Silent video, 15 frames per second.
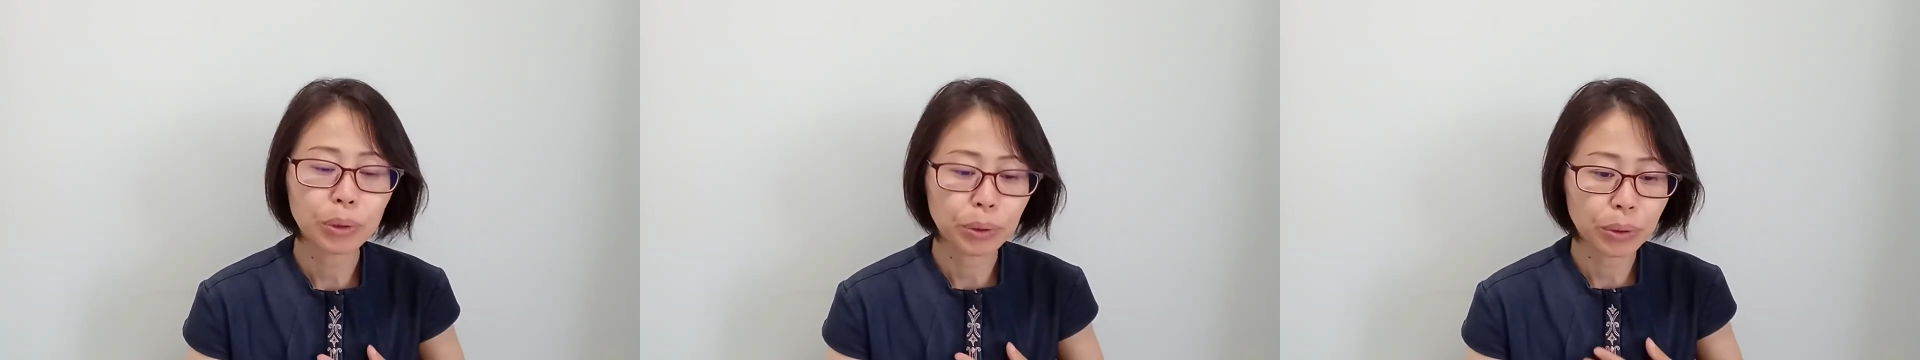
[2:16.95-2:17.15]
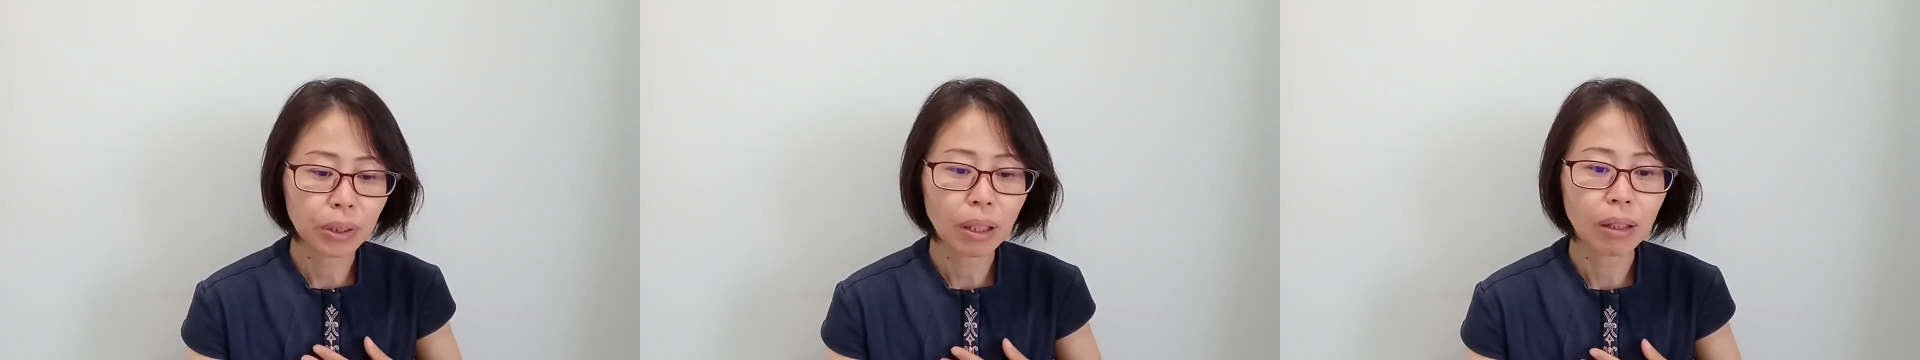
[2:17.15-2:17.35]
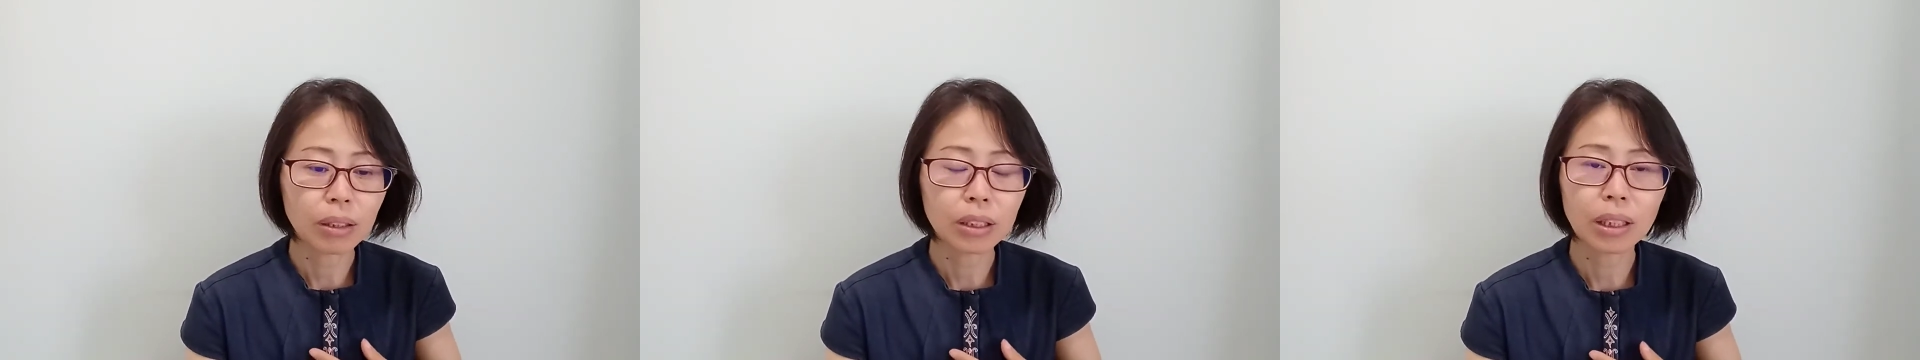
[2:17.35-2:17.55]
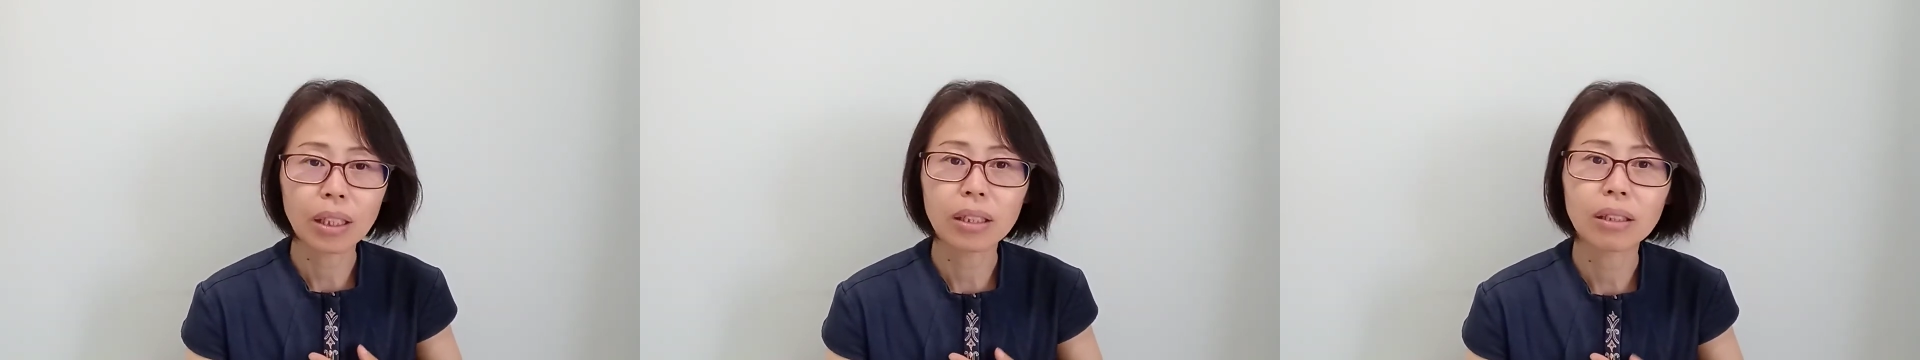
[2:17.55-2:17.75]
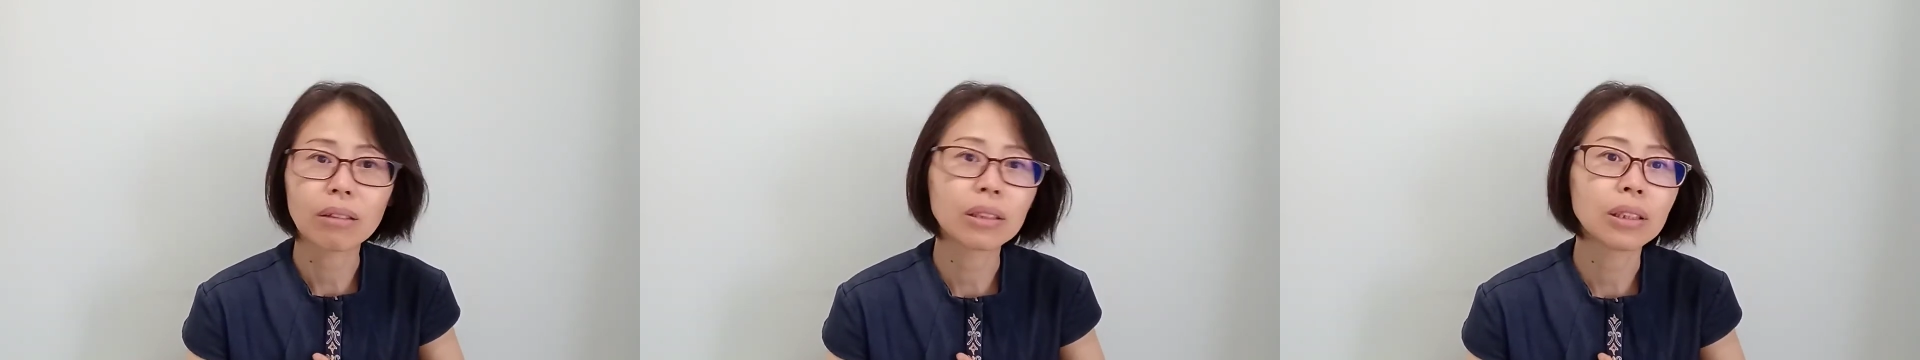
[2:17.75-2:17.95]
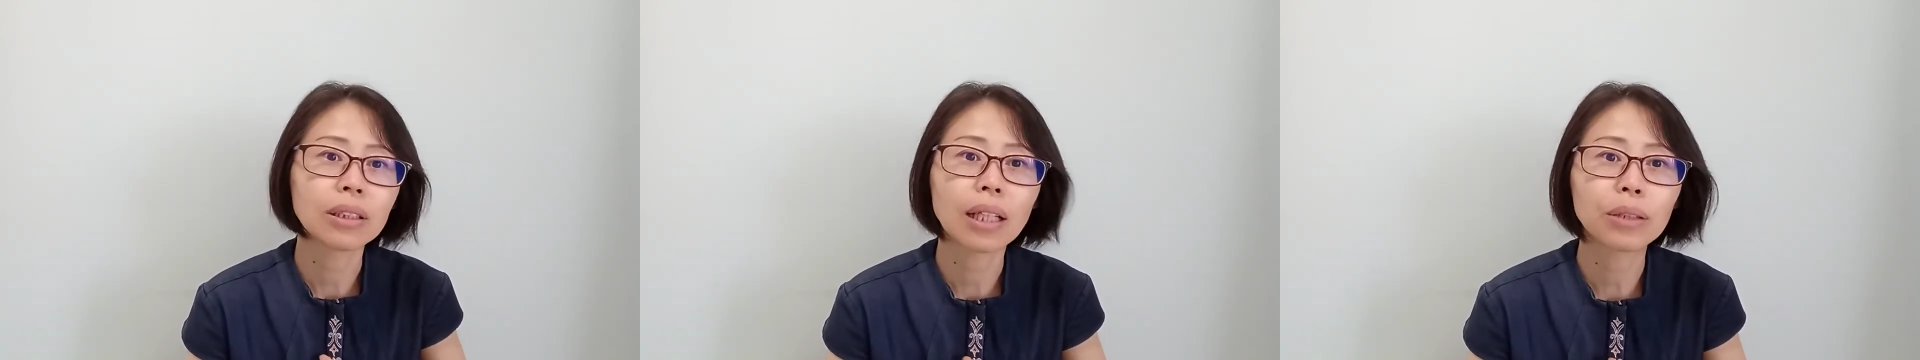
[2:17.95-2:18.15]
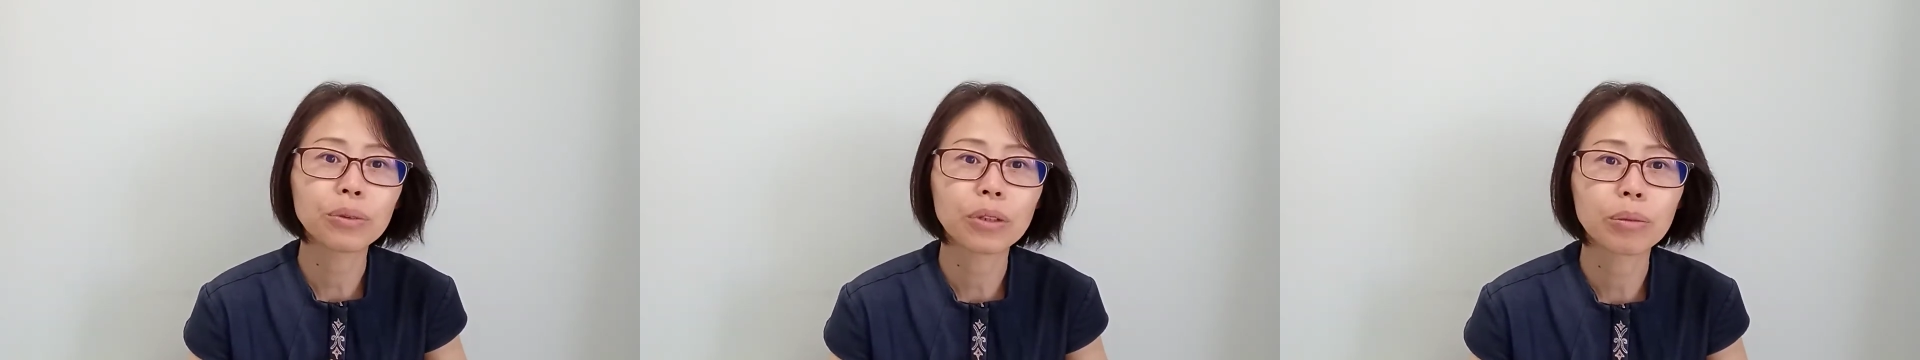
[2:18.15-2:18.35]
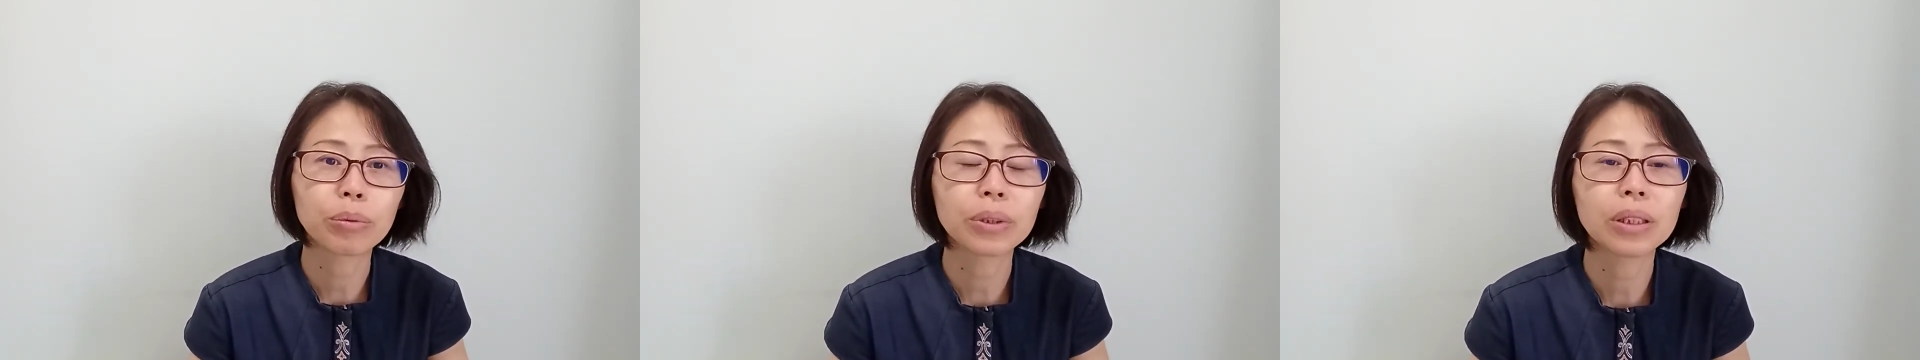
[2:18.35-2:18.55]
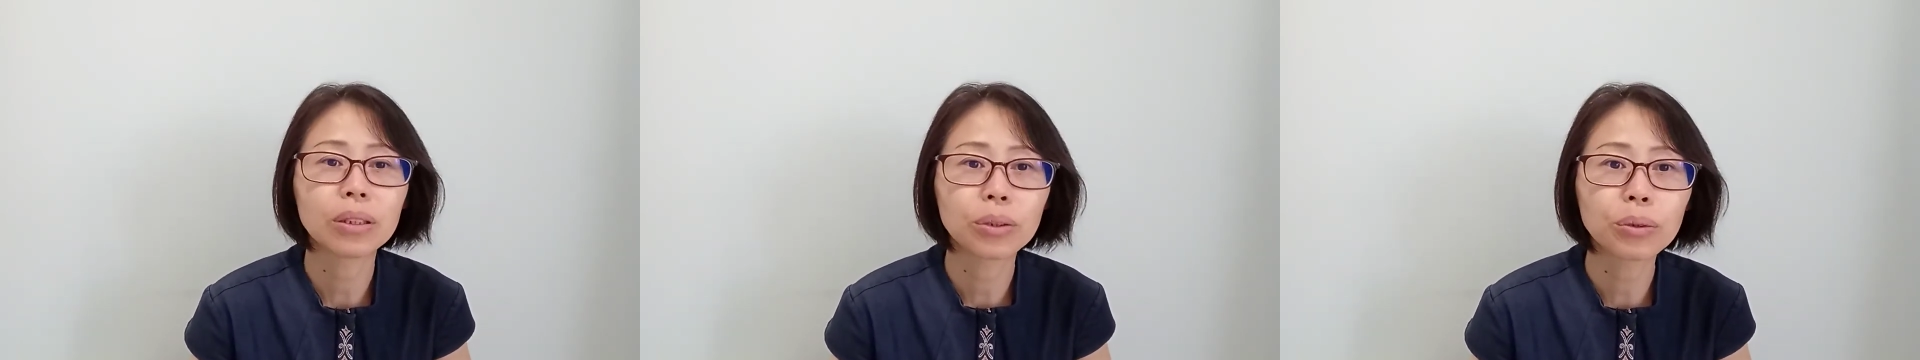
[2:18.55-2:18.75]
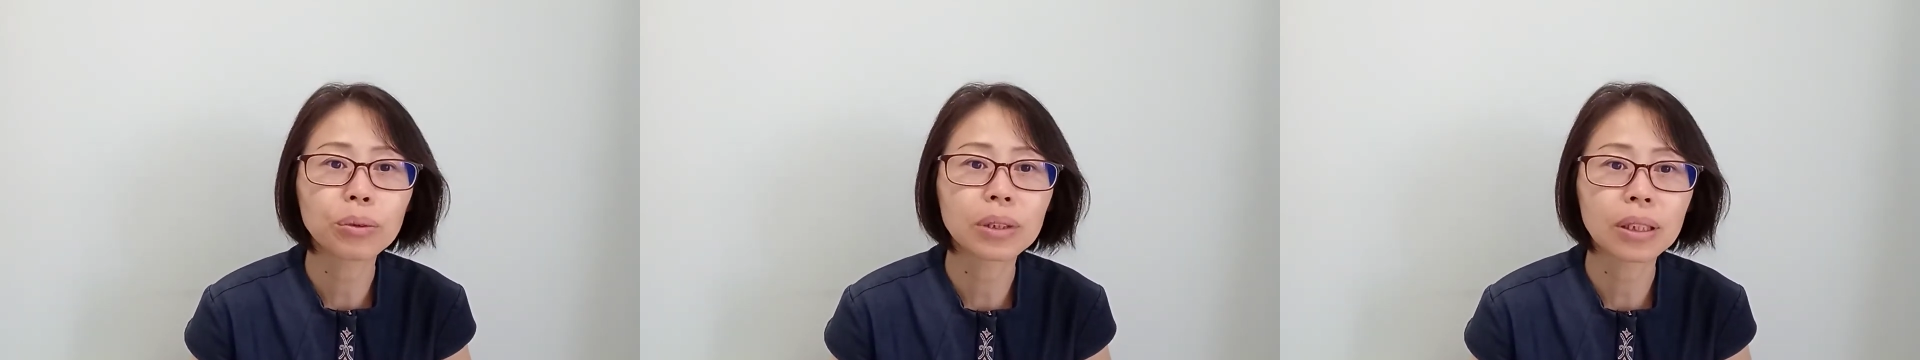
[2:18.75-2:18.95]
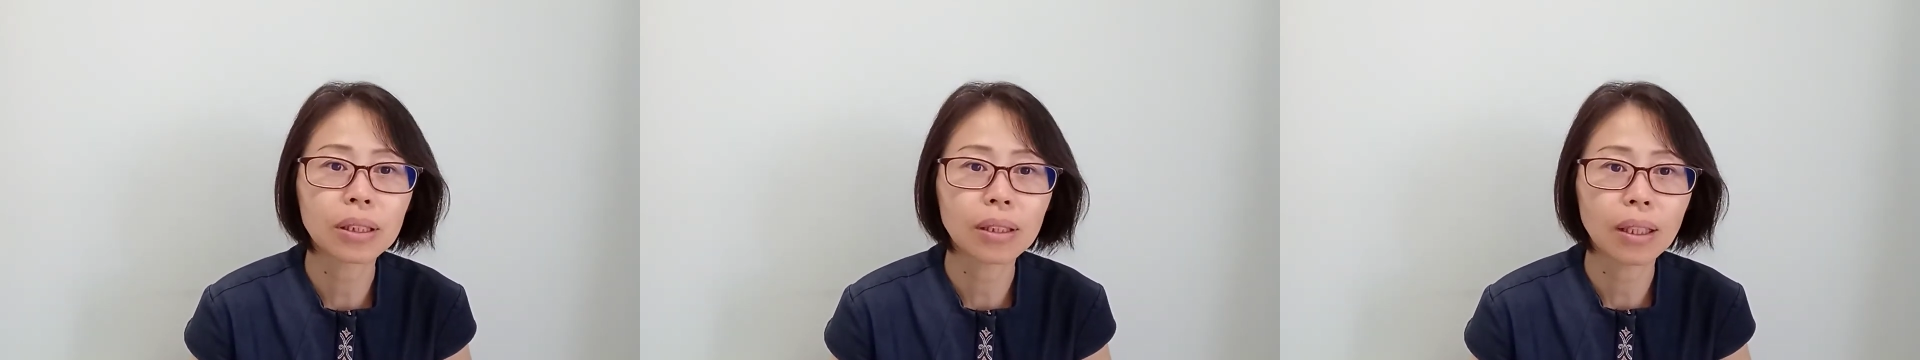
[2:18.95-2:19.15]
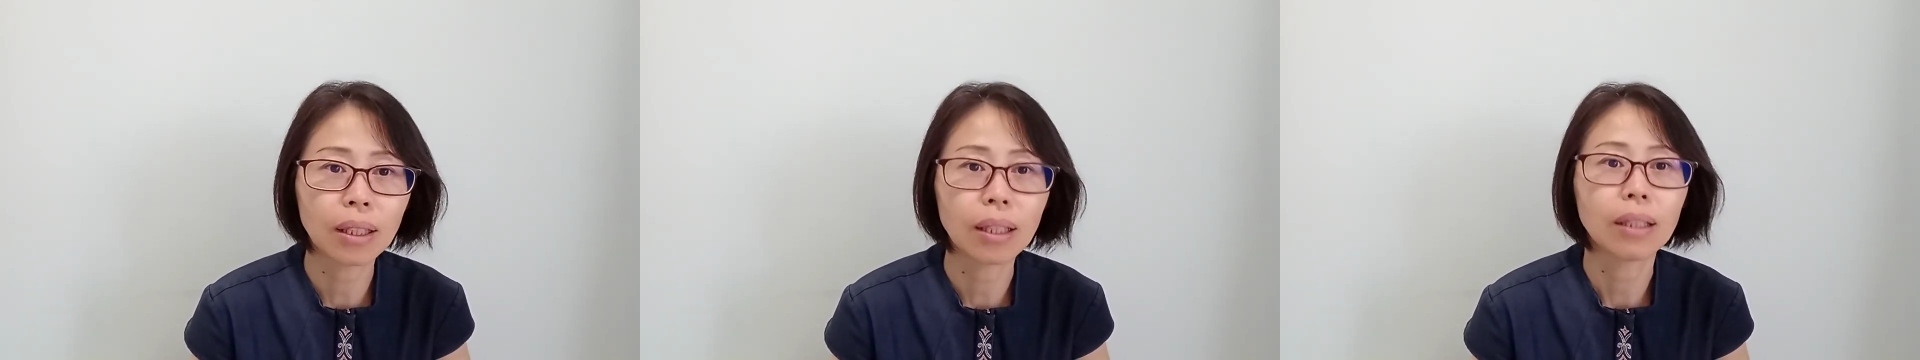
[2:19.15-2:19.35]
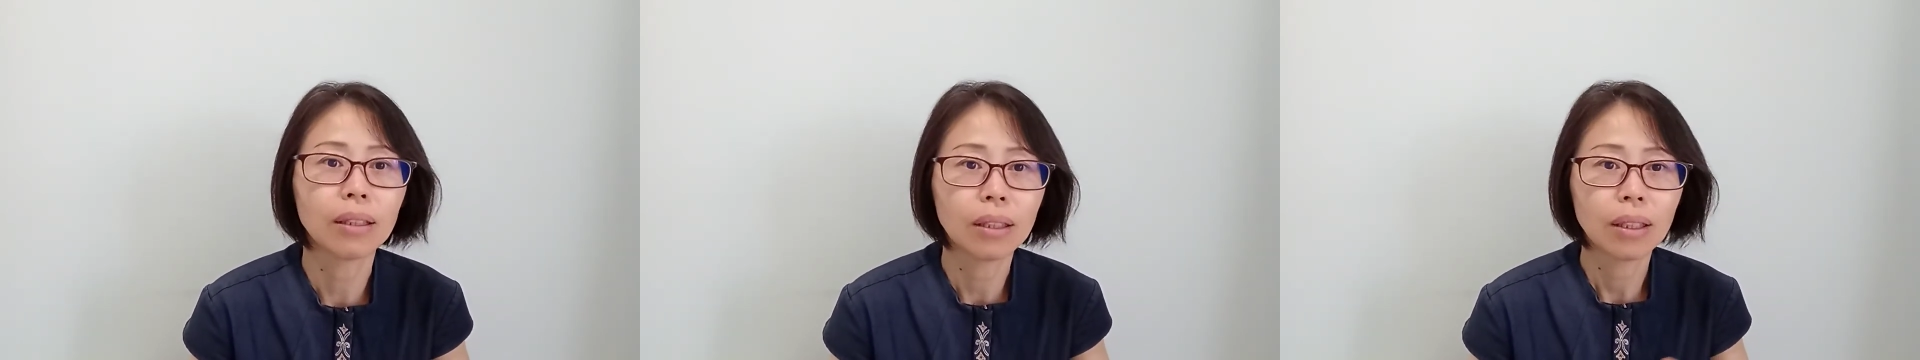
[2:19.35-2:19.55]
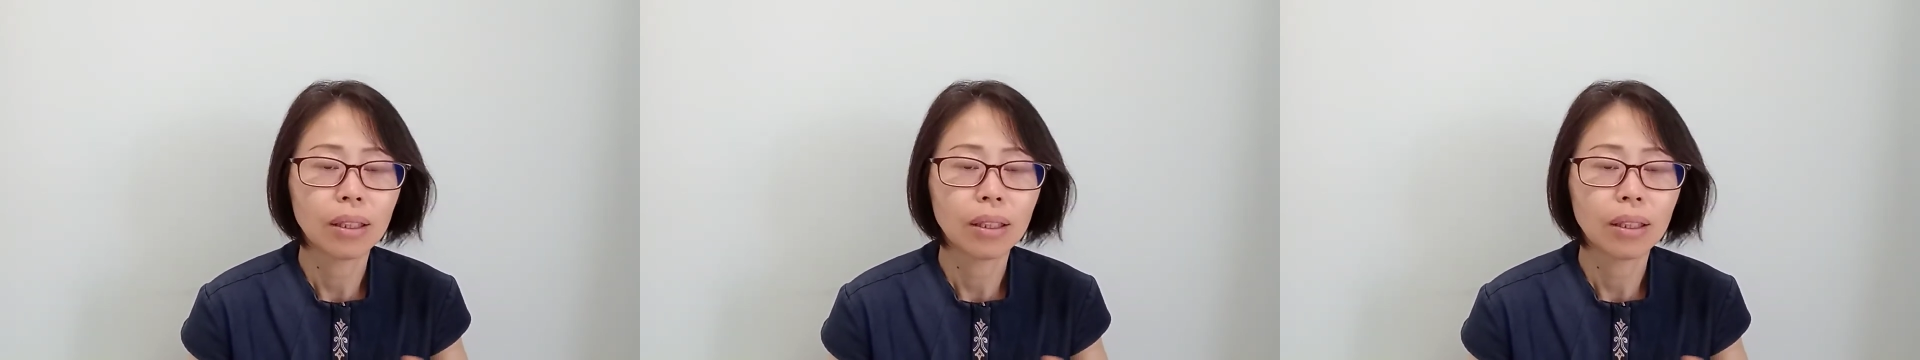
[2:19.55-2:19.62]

我觉得好像是可以到其他俱乐部进行注册啊。